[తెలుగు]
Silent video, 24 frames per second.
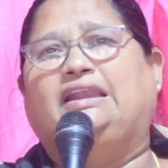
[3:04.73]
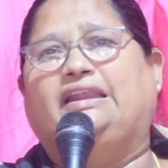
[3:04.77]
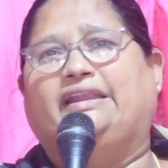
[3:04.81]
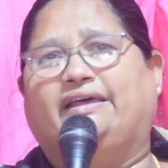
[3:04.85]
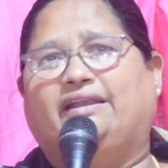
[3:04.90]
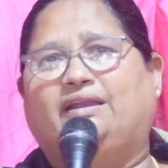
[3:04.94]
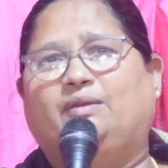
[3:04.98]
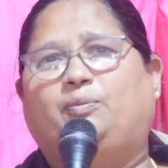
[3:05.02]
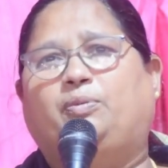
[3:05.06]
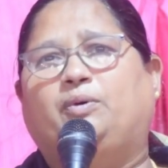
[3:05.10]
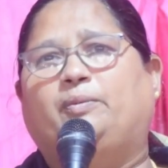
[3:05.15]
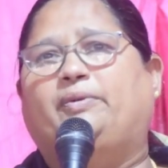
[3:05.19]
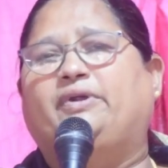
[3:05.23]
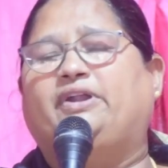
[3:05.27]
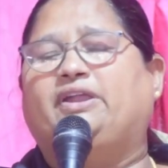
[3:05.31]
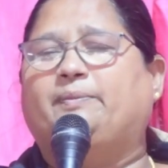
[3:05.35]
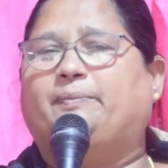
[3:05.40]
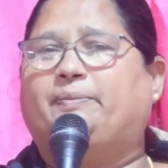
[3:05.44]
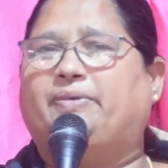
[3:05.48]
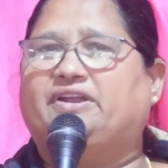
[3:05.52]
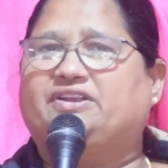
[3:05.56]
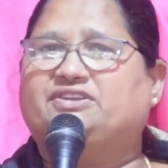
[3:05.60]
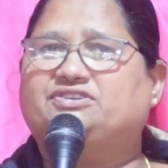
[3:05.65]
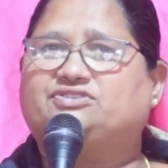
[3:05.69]
నలపబడే
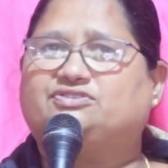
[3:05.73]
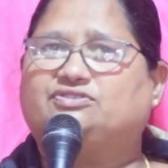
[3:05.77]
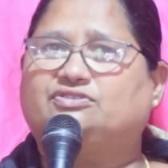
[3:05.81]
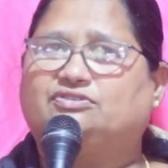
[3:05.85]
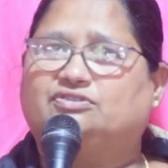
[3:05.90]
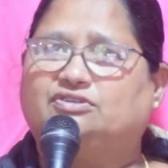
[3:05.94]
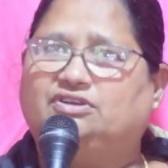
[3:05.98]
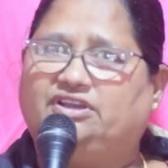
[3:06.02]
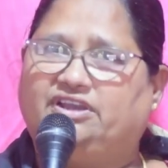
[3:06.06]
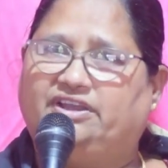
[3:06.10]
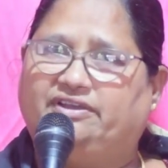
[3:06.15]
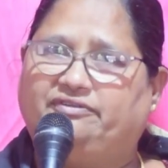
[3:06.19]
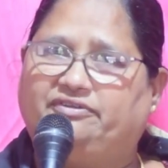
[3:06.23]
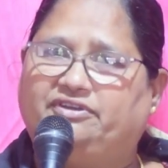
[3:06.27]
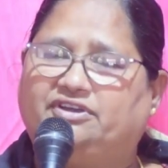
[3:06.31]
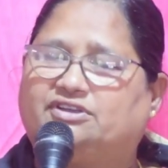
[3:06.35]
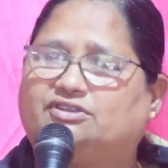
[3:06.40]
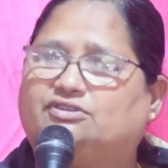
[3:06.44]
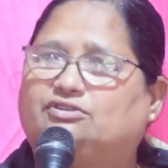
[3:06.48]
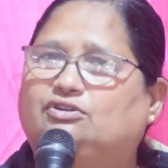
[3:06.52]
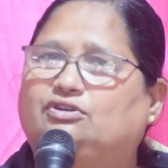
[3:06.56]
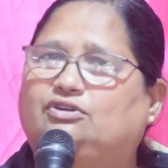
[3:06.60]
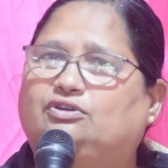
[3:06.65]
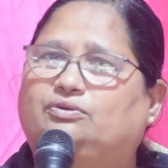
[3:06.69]
పరిస్థితులు ఏ
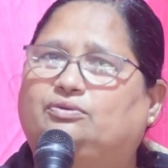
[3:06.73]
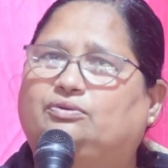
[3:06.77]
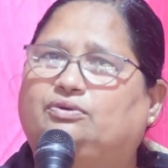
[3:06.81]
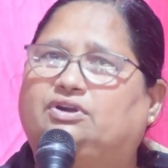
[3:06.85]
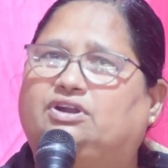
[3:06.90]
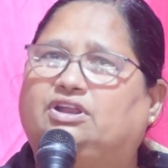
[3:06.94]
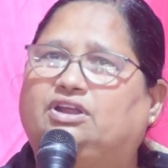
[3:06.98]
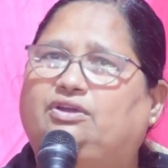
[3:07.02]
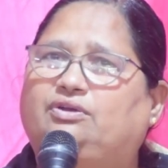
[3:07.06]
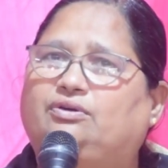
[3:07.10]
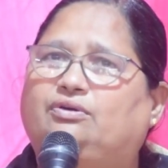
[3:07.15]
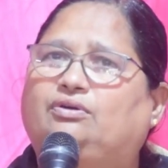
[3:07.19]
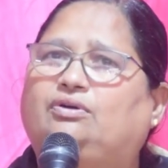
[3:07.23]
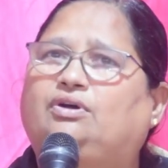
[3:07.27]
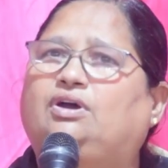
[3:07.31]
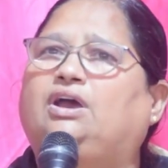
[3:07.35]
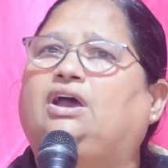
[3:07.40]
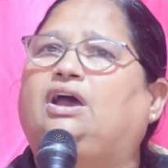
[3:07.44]
వ్యక్తిలో ఉంటాయో